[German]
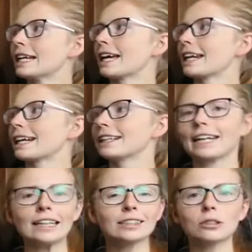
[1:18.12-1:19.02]
generell
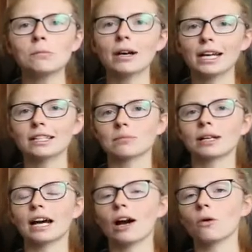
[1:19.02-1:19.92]
ging es immer
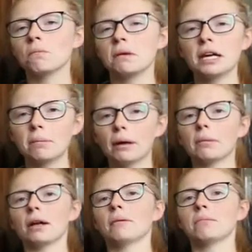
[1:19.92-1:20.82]
erstmal darum, mehr
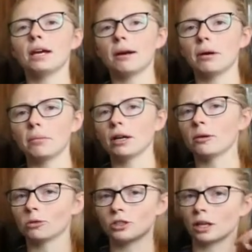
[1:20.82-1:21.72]
PPM, mehr
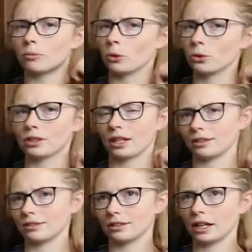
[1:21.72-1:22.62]
PPM. Und ich glaube, der höchste hat
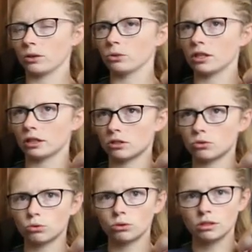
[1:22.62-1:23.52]
300
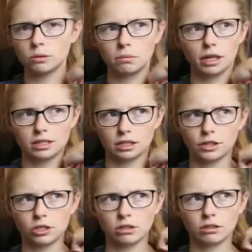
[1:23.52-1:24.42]
und ein paar
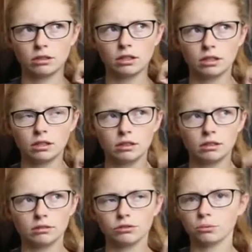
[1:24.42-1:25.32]
zerquetschte,
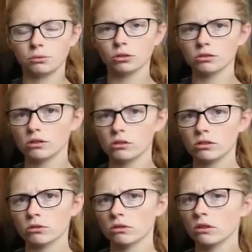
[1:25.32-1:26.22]
95
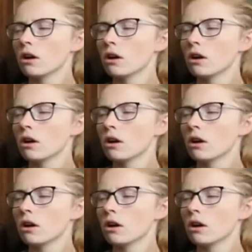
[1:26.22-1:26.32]
oder so